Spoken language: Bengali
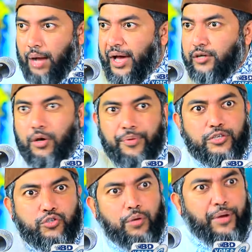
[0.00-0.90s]
আমার নবীর
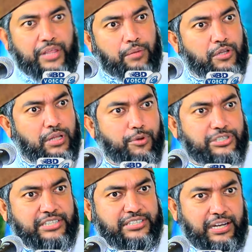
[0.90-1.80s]
সৌবতের মধ্যে
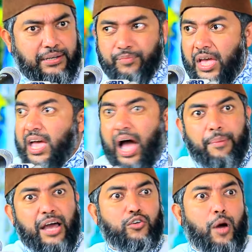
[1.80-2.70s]
বসেছেন
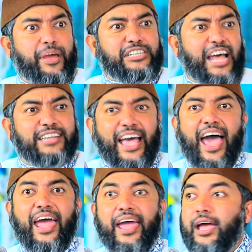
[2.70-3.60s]
আমার নবীর সাথে
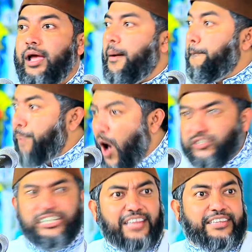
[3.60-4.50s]

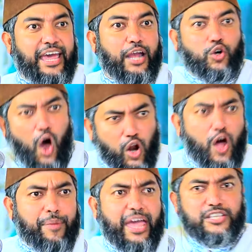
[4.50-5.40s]
বর্ষাতে
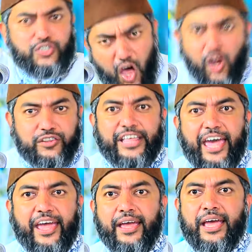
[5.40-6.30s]
গরমে
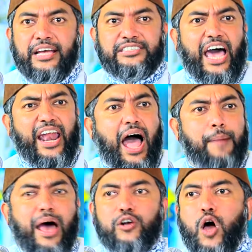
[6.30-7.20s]
সরতে যারা
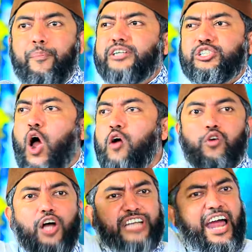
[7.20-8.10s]
আমার নবীর
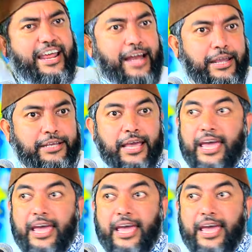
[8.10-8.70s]
সঙ্গ ছাড়ে নাই